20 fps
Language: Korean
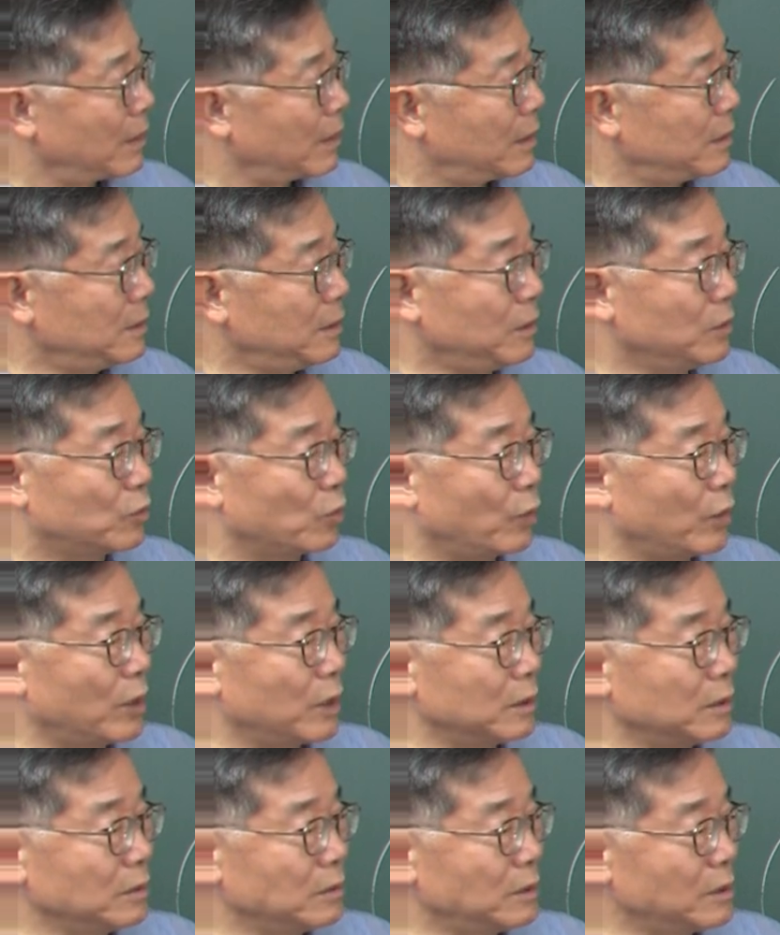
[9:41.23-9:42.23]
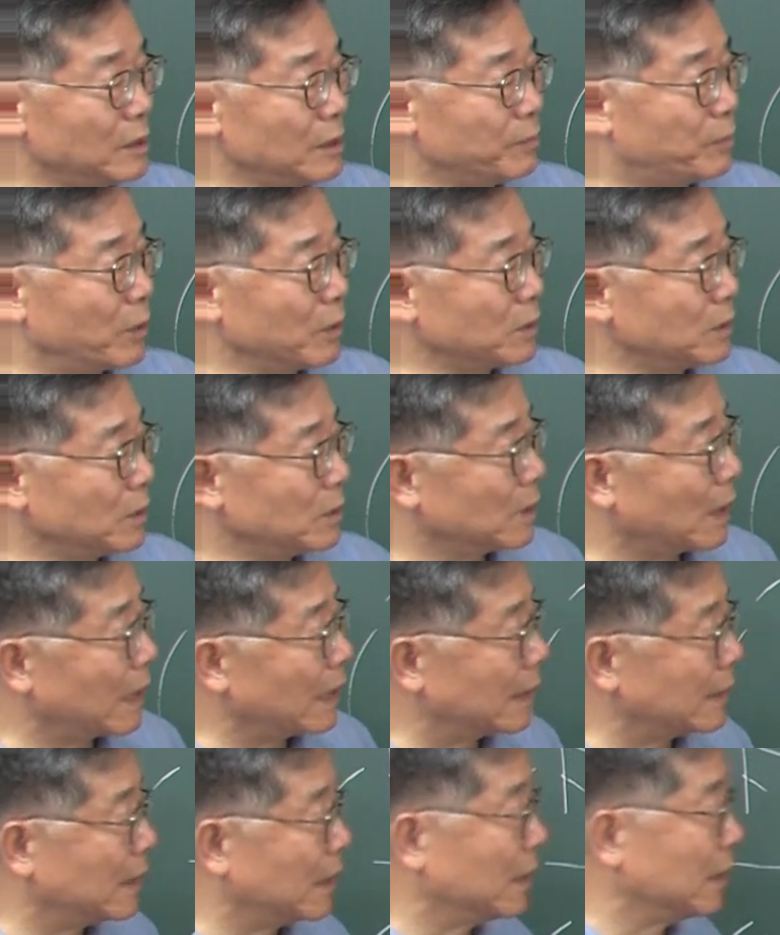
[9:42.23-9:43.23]
이 노예근성을
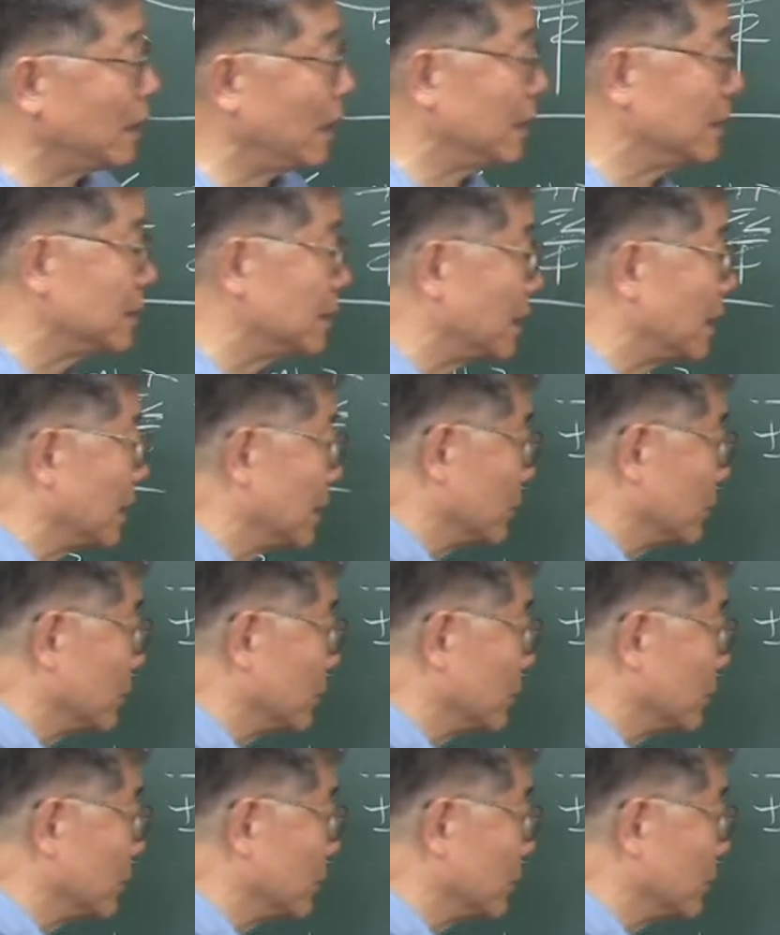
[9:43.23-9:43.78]
벗어나야 되는 게 이제